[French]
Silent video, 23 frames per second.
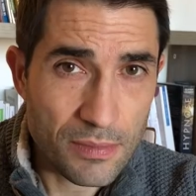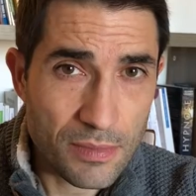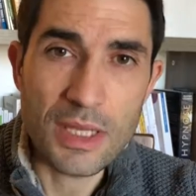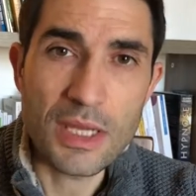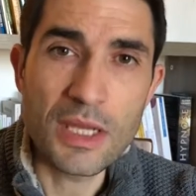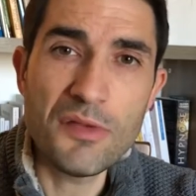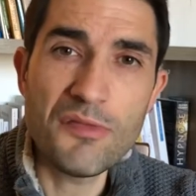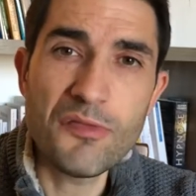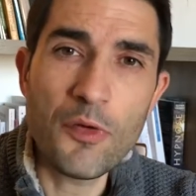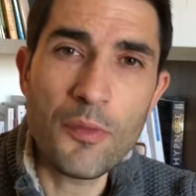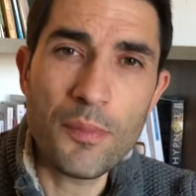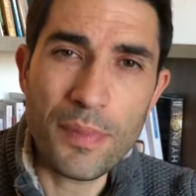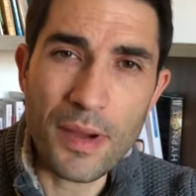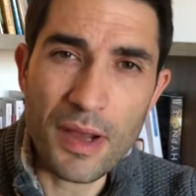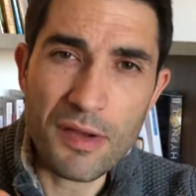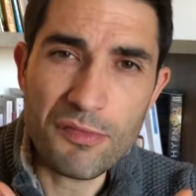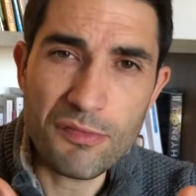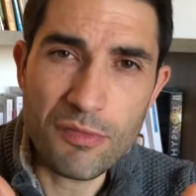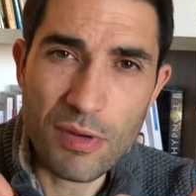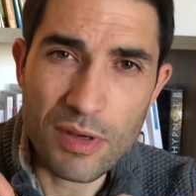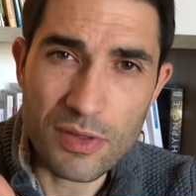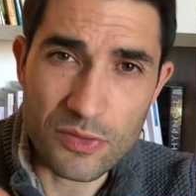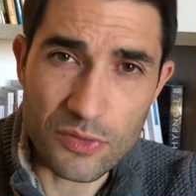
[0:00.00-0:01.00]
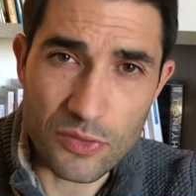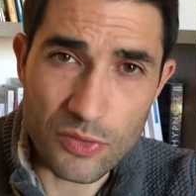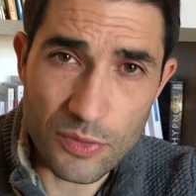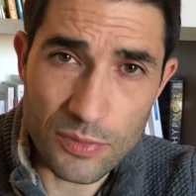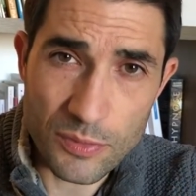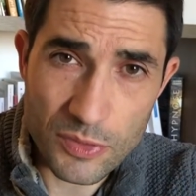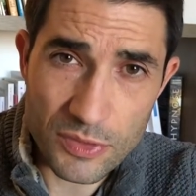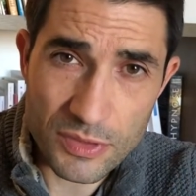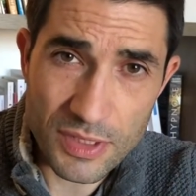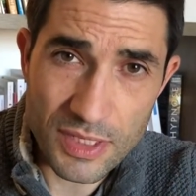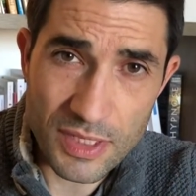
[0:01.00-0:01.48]
Il faut parfois
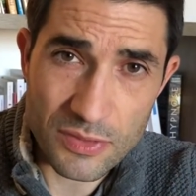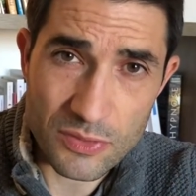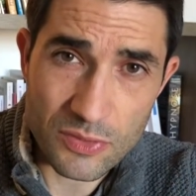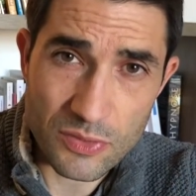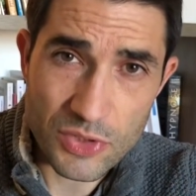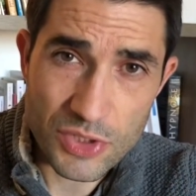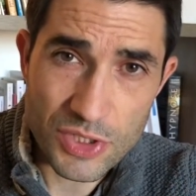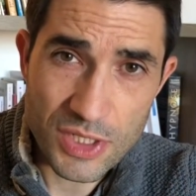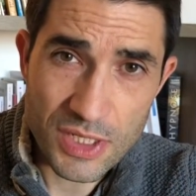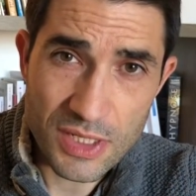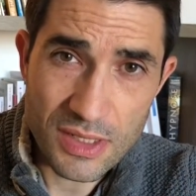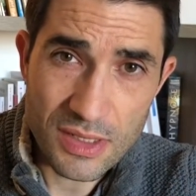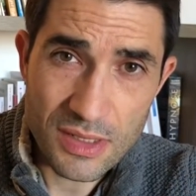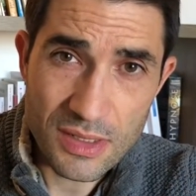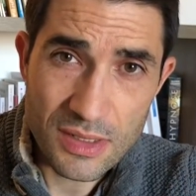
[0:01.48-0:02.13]
demander à nos chiens